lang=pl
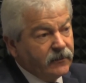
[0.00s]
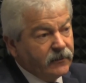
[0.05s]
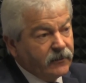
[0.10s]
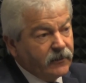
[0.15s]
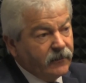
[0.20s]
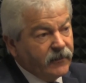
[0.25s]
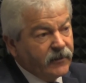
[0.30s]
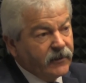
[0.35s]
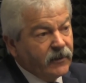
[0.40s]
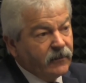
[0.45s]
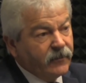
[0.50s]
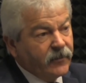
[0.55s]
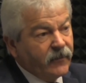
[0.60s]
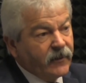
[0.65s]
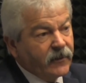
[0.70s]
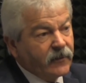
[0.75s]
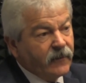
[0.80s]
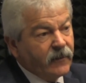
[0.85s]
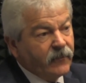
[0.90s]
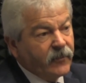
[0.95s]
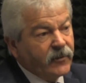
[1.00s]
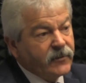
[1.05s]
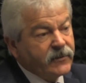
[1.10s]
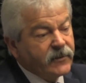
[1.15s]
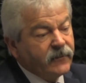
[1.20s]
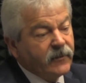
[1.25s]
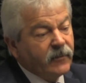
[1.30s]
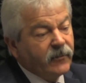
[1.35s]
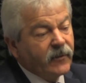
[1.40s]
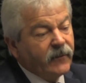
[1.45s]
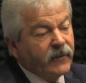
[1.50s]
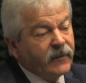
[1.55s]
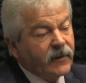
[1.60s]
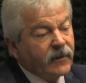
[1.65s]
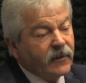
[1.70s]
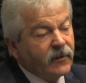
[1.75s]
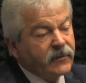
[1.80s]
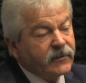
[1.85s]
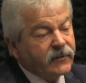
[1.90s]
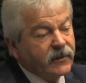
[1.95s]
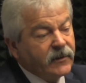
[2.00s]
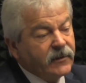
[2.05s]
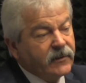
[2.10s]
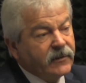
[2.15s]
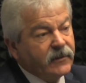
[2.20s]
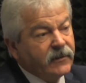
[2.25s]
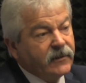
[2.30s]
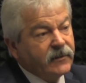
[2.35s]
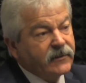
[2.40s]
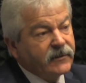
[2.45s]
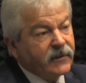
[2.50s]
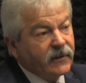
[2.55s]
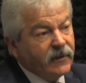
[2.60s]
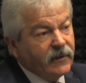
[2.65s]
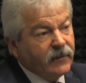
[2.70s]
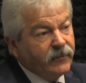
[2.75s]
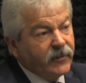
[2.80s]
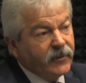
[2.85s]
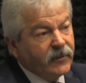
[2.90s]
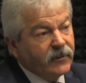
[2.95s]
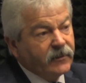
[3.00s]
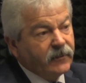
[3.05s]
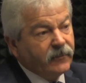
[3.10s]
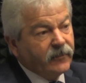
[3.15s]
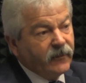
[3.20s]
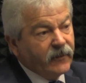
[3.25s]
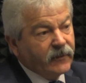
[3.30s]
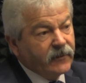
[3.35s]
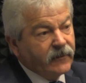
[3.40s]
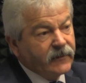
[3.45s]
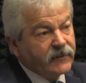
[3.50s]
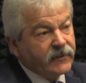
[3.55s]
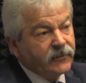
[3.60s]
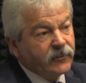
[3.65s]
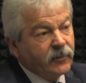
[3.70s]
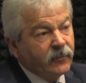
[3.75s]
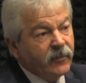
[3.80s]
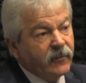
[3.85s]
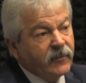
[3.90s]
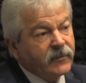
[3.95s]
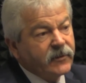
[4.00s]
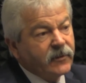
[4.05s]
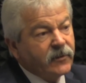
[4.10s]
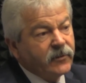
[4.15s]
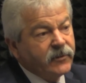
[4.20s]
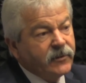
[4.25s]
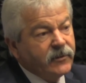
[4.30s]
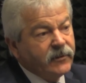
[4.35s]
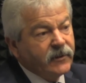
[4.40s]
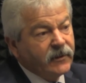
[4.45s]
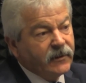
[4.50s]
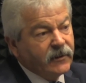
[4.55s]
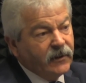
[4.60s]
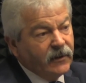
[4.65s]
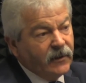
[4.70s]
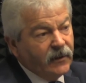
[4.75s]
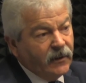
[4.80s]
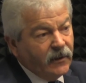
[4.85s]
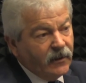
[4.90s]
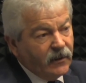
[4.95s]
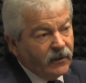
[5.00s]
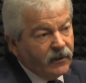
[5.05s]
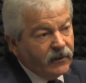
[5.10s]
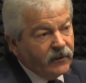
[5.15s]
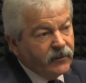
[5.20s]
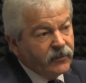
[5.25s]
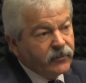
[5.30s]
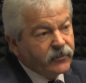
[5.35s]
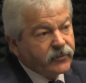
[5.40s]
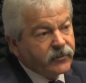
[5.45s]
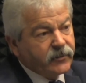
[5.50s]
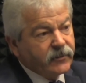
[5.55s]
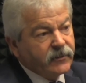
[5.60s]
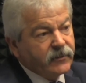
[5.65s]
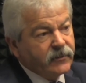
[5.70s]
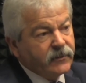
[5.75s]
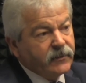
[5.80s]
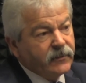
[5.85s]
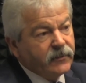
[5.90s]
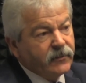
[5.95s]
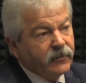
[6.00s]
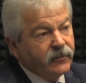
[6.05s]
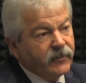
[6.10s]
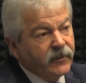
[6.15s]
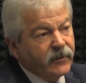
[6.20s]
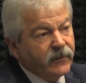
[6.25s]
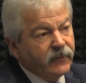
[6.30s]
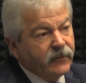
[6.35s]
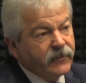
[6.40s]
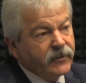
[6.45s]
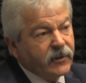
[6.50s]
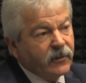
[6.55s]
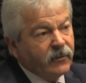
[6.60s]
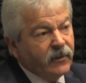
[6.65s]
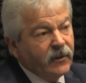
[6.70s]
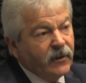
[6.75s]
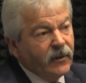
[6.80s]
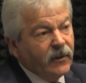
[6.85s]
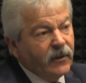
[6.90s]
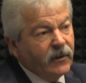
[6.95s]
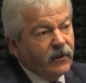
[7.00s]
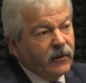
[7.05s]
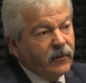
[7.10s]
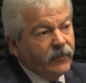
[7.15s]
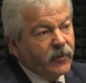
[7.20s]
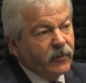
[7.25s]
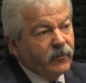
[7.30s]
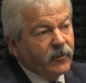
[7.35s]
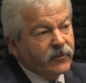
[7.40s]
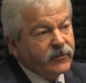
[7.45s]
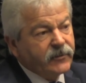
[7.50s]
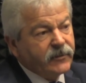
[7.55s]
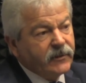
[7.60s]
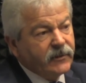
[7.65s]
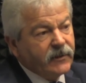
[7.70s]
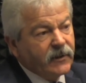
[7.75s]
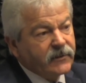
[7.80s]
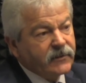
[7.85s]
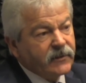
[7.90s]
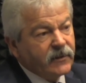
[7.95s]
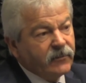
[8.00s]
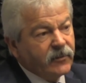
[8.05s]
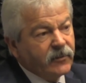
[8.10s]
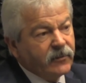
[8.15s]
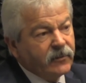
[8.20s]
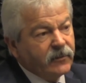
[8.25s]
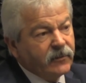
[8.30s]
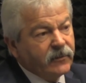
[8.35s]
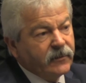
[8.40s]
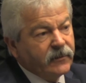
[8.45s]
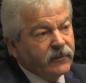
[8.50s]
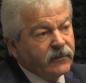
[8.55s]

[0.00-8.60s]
Komenda Powiatowa Policji w Dąbrowie Tarnowskiej, Sanepid, Powiatowe Centrum Pomocy Rodzinie, e, już y, u mnie Wydział e, Promocji tak samo